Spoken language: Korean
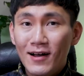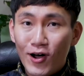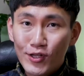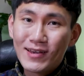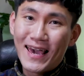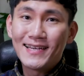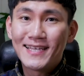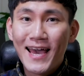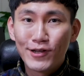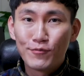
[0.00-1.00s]
어떻게
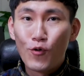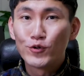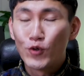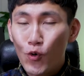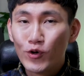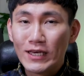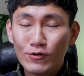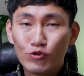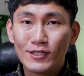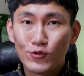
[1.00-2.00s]
새해로 보고 좋은
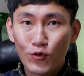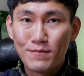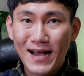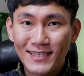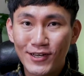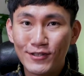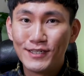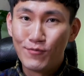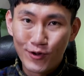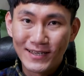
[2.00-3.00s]
기운은 조금
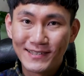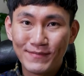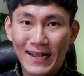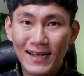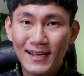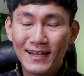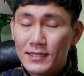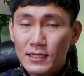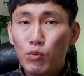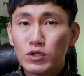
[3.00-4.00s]
받으셨는지 모르겠습니다.
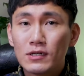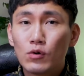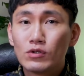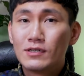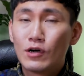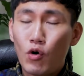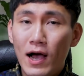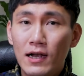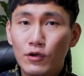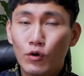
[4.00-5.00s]
지금 보신 그곳은
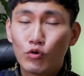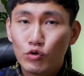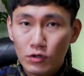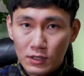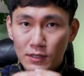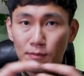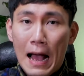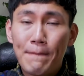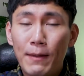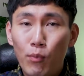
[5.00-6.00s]
광안리였고, 그
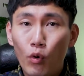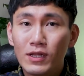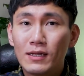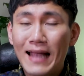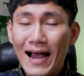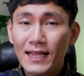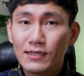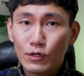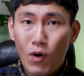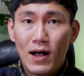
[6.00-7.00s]
앞에 보이는
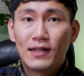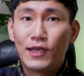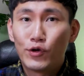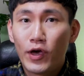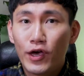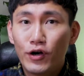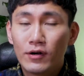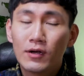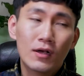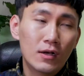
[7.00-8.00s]
다리는
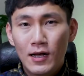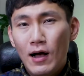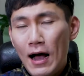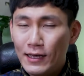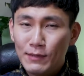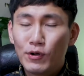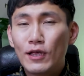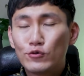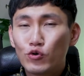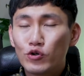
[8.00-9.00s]
광안대교예요. 아,
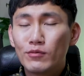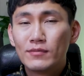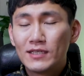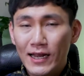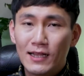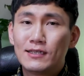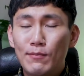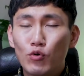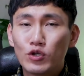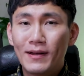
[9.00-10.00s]
이번엔 조금 자리를
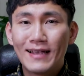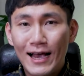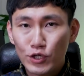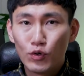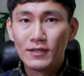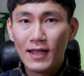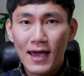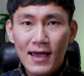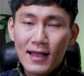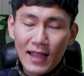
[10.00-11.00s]
잘못 잡아서
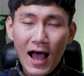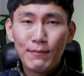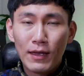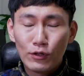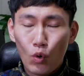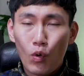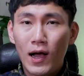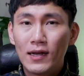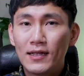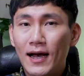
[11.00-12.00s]
아쉬웠는데 다음에 또
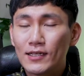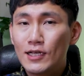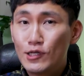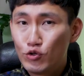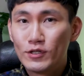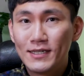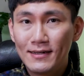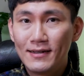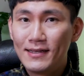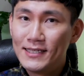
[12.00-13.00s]
광안리에 가서 일출을
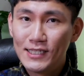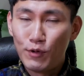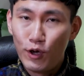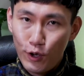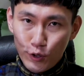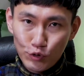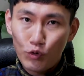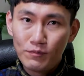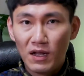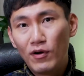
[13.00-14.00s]
찍을 일이 있으면
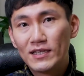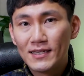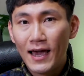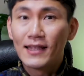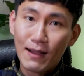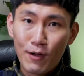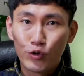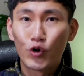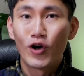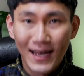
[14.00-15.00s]
조금 더 멋지게
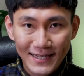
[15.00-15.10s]
담아오도록